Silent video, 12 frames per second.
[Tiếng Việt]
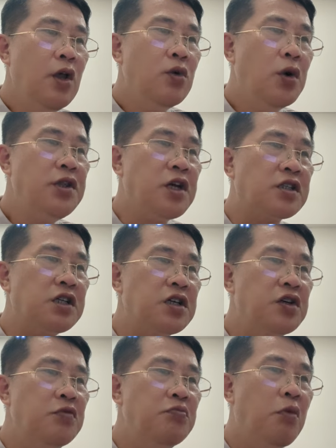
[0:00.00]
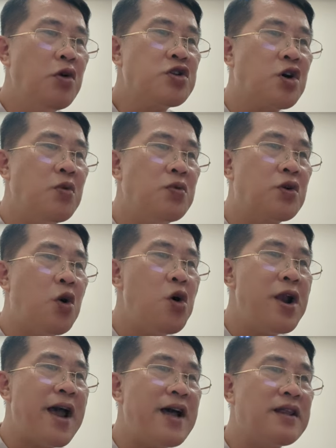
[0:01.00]
Huynh thực sự muốn cùng Khôi
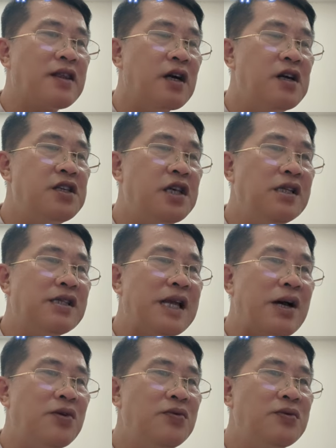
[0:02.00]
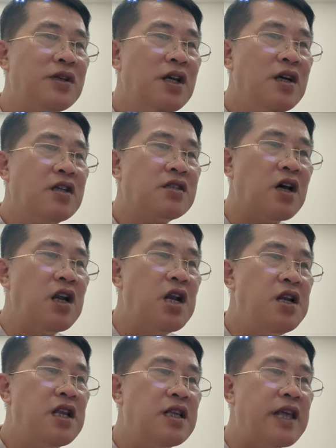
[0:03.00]
La tự chiến sao? Sở
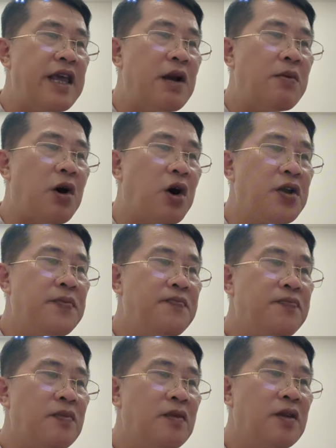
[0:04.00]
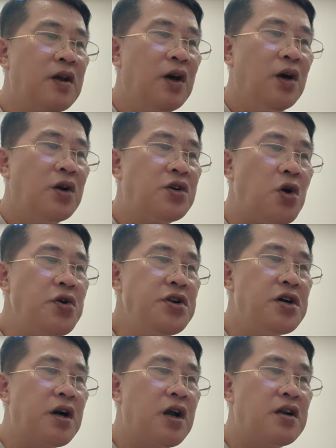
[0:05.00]
Linh nhẹ giọng hỏi. Trốn
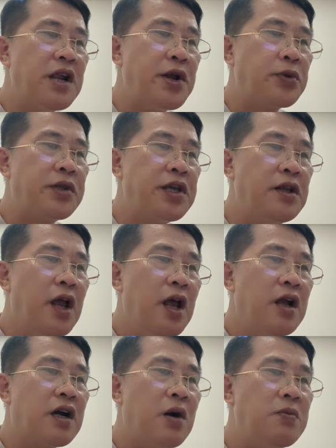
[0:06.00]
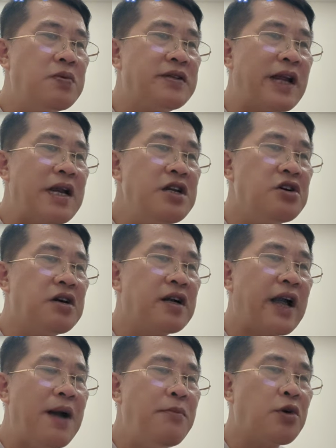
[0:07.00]
được lần đầu tiên, không tránh được
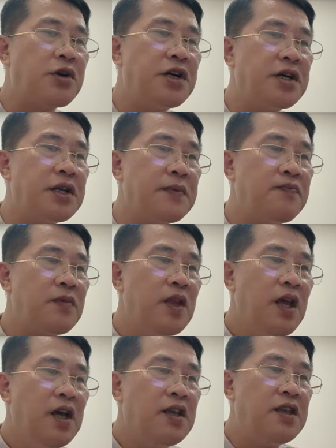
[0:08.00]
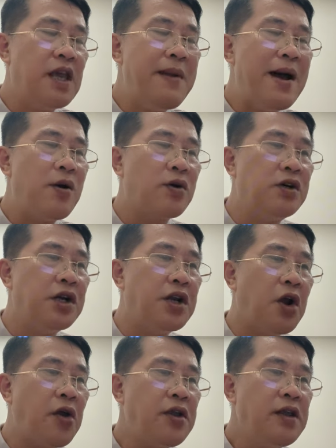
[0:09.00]
cả một đời. Diệp Đào cười
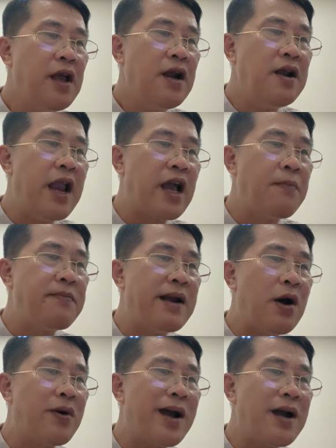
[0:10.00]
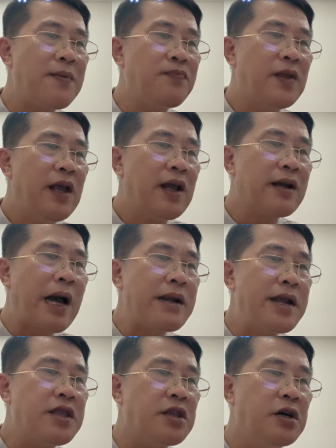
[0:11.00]
nói, lấy cầm đau khắc, cắt
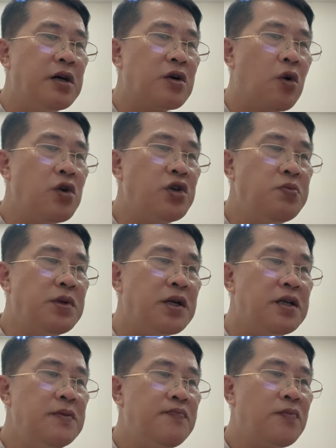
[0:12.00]
lấy tượng của chúng nữ.